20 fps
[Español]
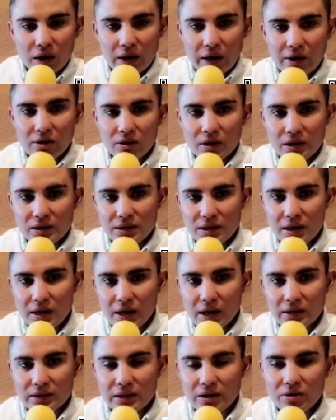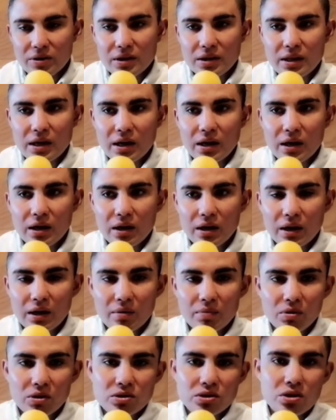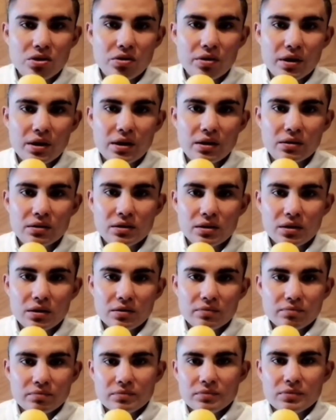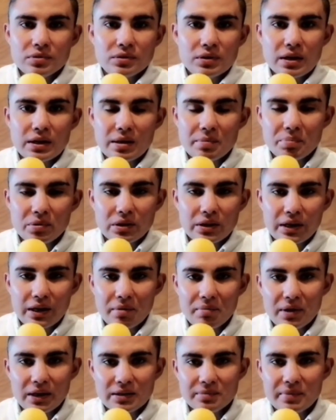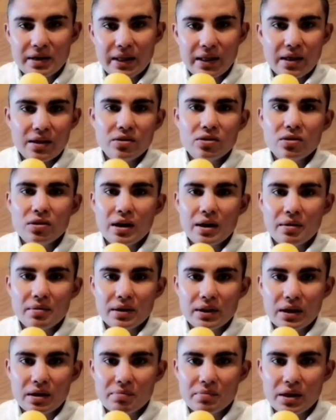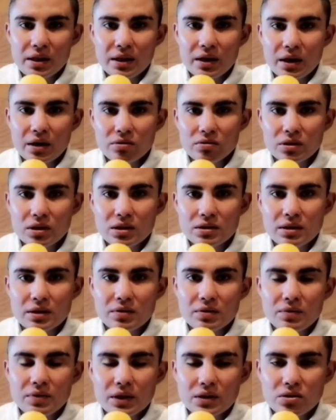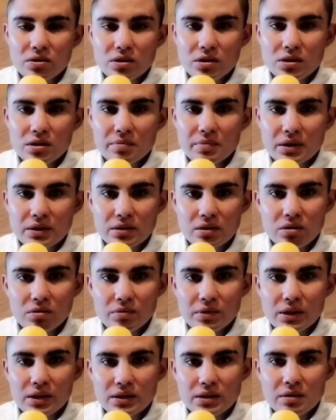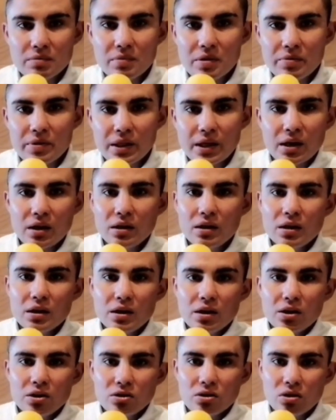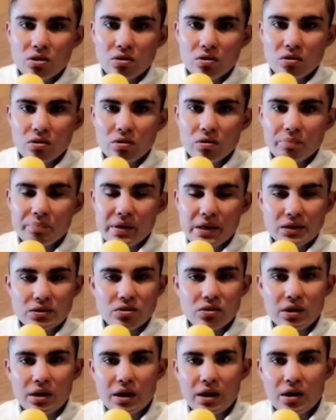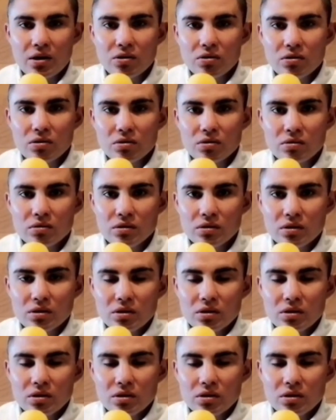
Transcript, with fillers: Claro que sí, hasta ahorita el boxeo es pues, el deporte que más me ha dado, la verdad me ha dejado unas satisfacciones demasiado buenas en mi vida, no pienso dejarlo